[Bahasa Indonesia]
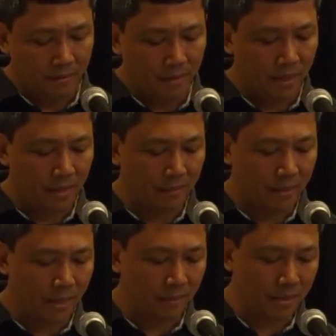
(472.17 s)
Demikianlah
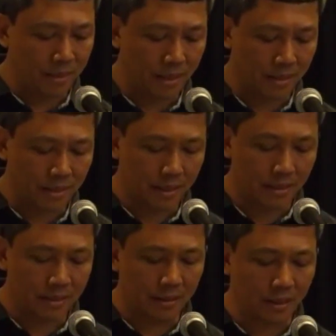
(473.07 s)
mereka
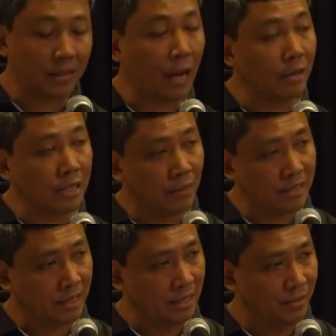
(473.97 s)
berteriak-teriak dan tertawa-tawa
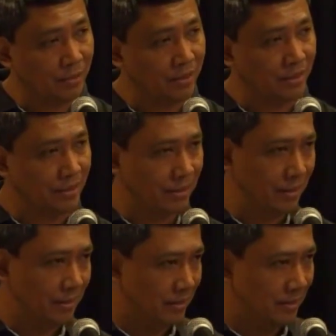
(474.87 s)
sekaligus. Ya.
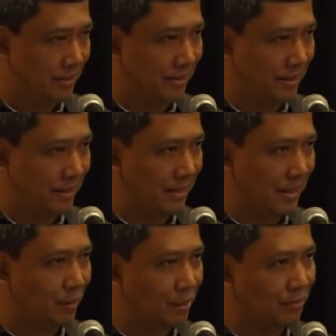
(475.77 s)
Jadi ini
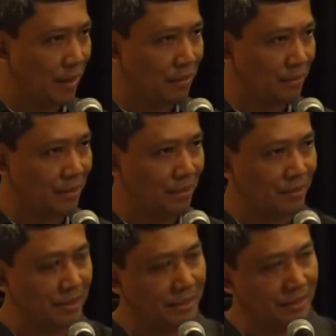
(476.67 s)
nih harus dipahami betul
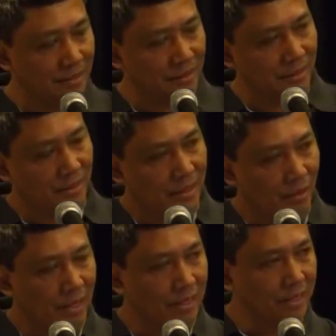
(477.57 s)
bahwa Nietzsche
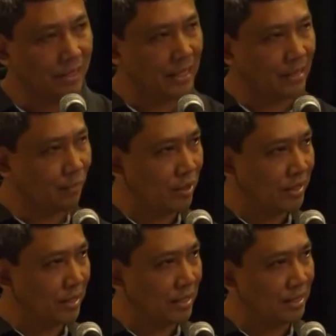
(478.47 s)
orang sinting ini
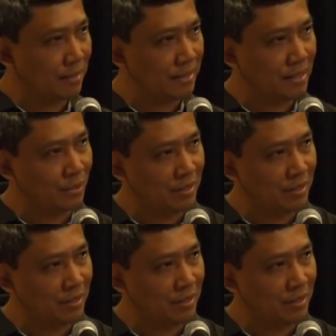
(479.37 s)
mewartakan kematian